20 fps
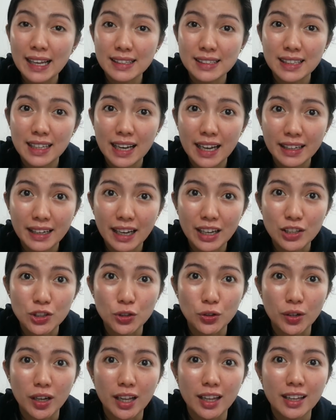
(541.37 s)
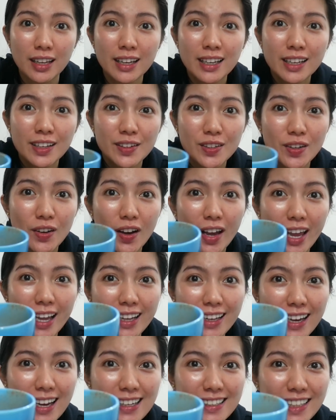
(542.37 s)
lahat sila natural. So
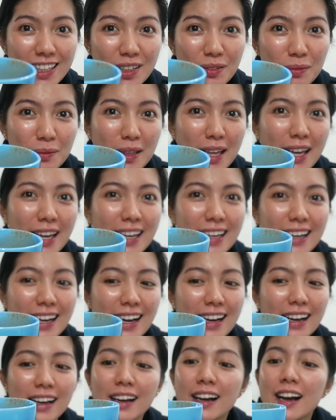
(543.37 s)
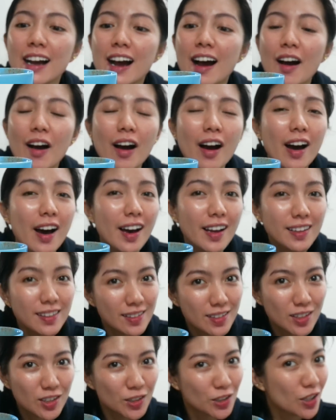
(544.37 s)
ayan guys, inom tayo ng hot
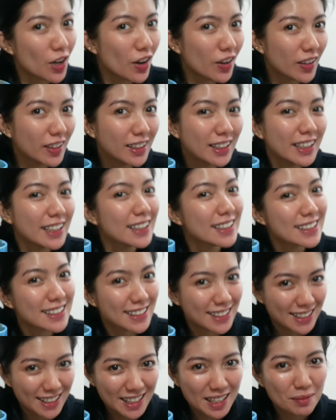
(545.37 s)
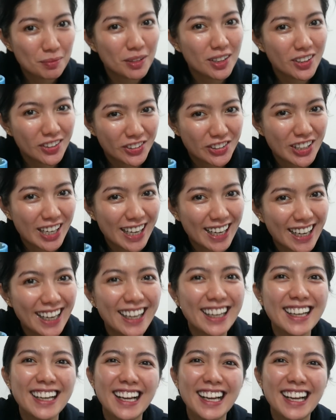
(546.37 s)
chocolate cinnamon drink.